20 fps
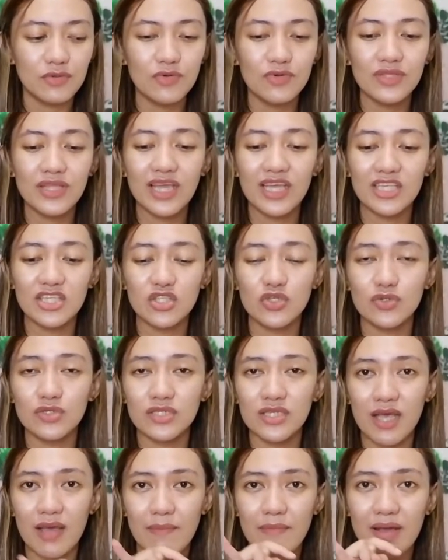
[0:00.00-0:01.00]
Una is yung
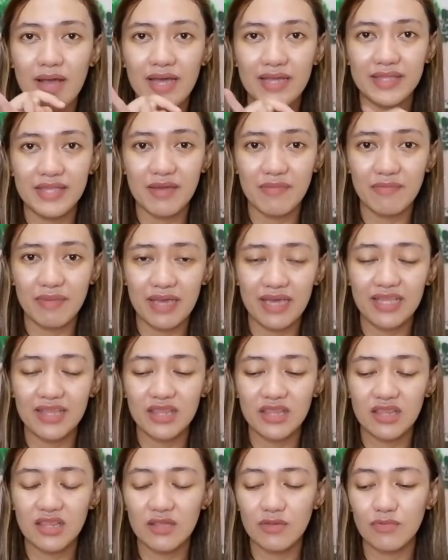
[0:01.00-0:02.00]
sa mga damit,
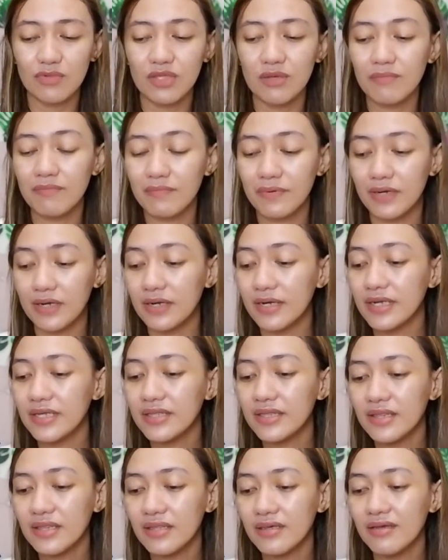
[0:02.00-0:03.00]
unang
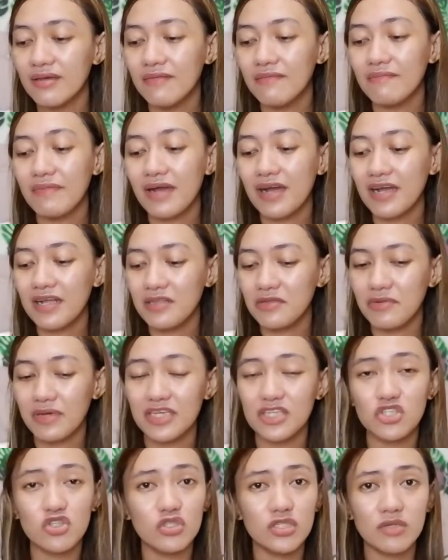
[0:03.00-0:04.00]
part. Pangalawa
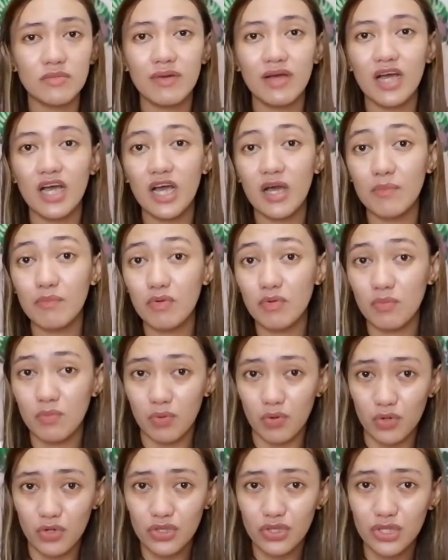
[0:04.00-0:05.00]
is yung sa mga
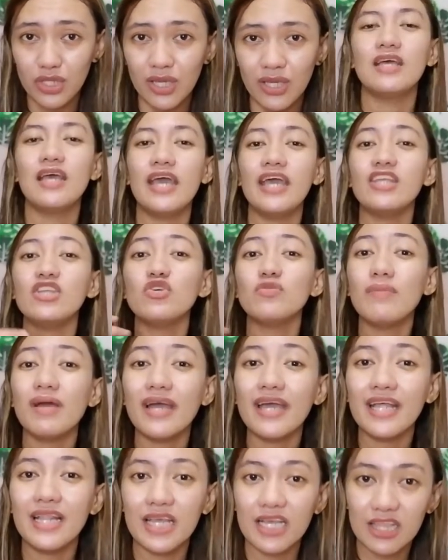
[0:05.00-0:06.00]
abubot, and yung
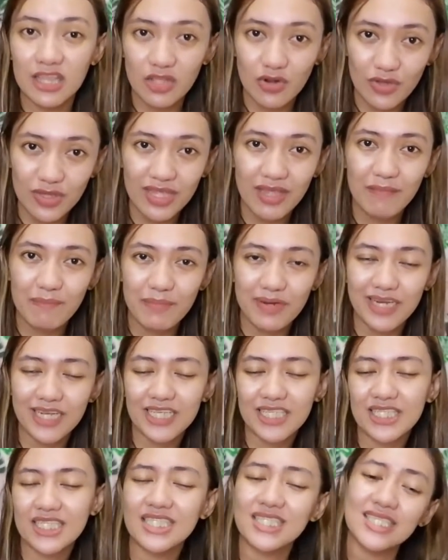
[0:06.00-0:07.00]
mga electronic
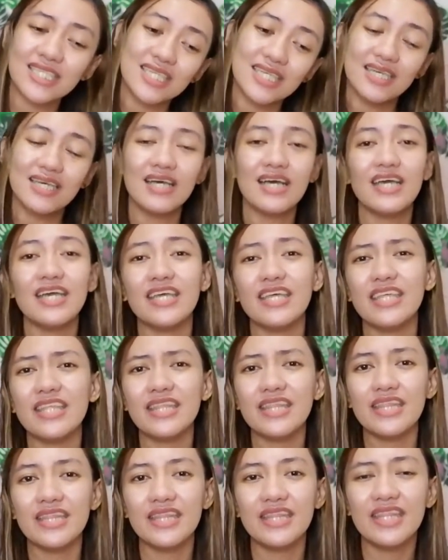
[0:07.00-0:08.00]
parts.
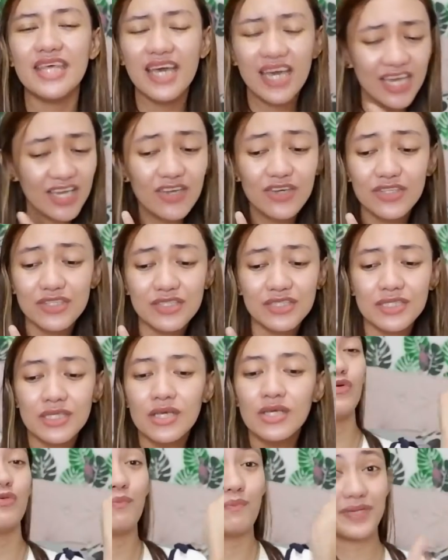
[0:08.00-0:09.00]
And, ayun,
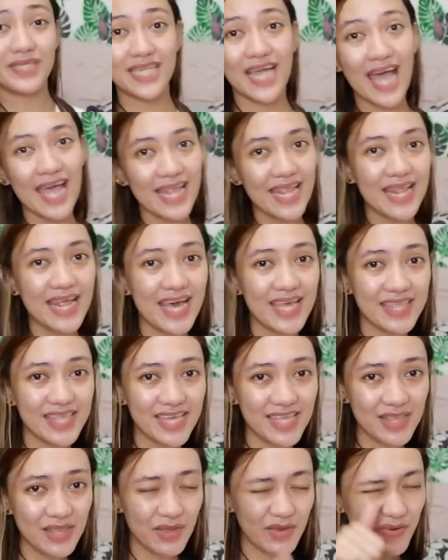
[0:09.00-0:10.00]
umpisahan na
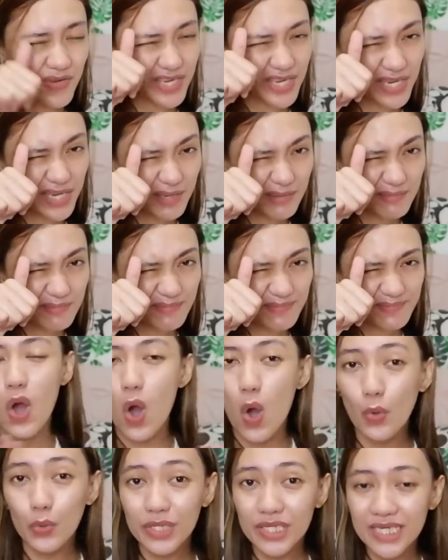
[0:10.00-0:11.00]
natin. Okay?
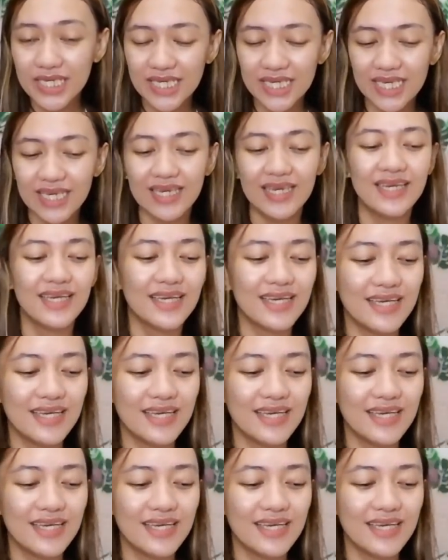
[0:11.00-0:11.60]
Okay.